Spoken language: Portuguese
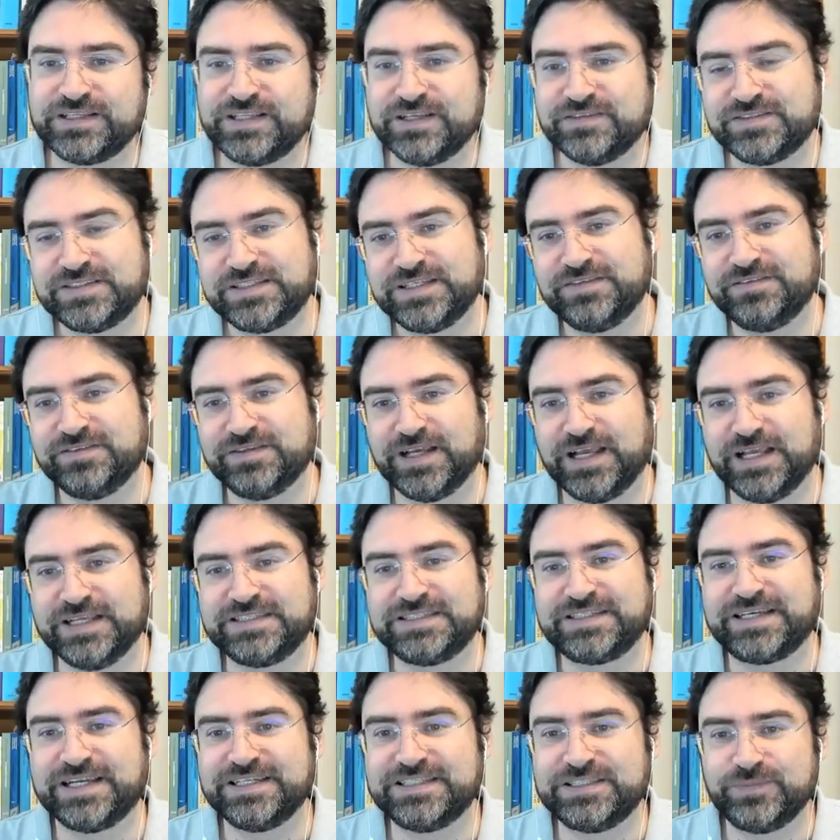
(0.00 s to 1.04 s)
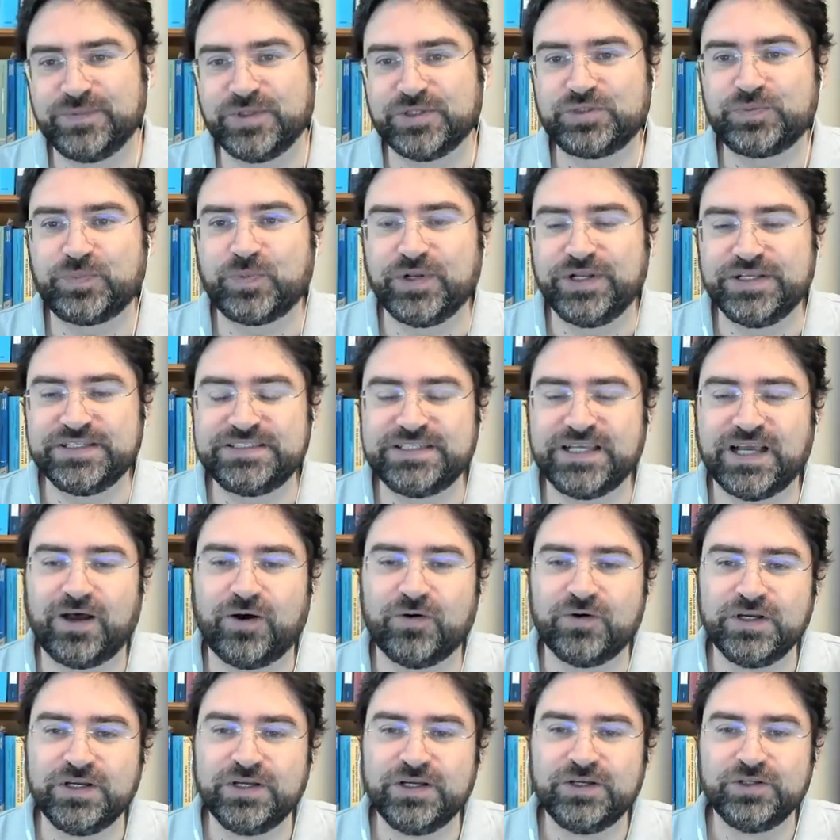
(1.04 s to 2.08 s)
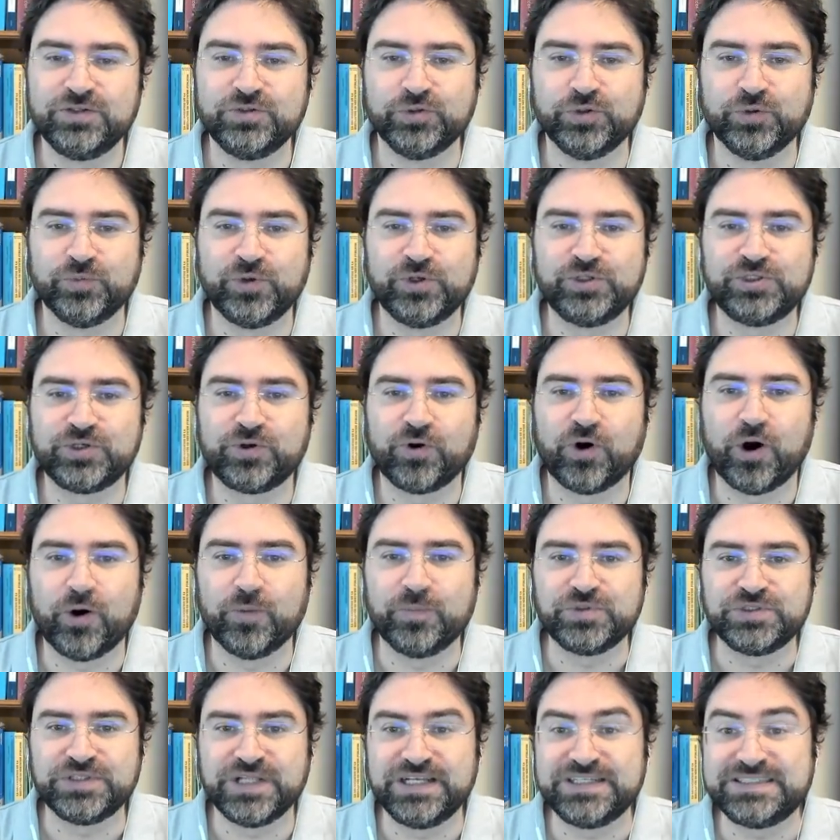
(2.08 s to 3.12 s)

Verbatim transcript: Que teve esse, esse crescimento exponencial no número de golpes.